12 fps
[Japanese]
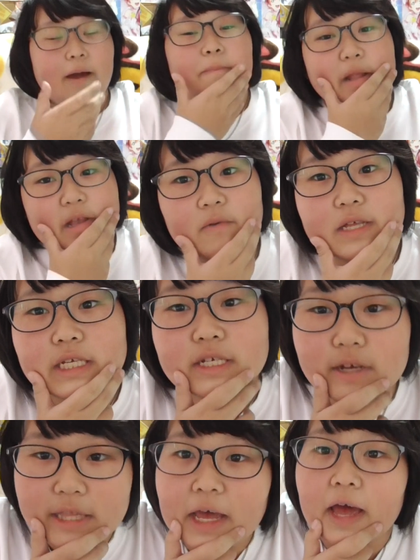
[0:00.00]
やっぱね、
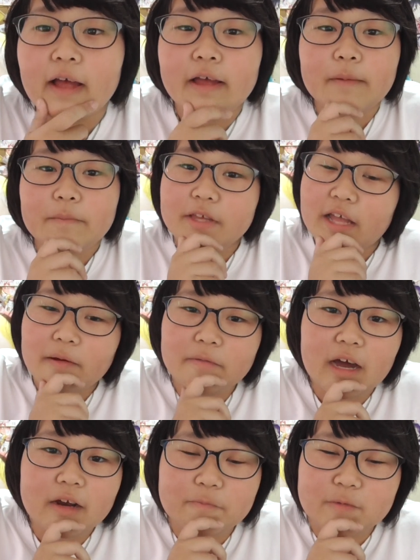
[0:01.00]
私はね、
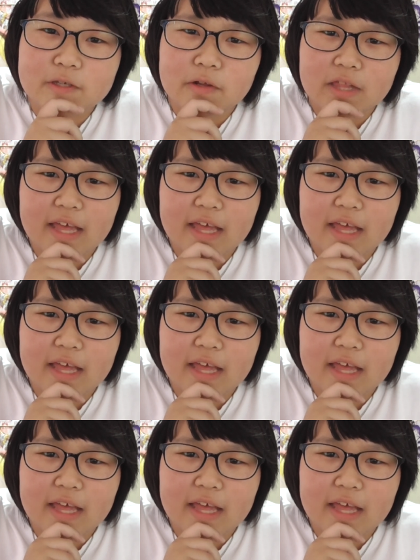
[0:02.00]
南アルプスの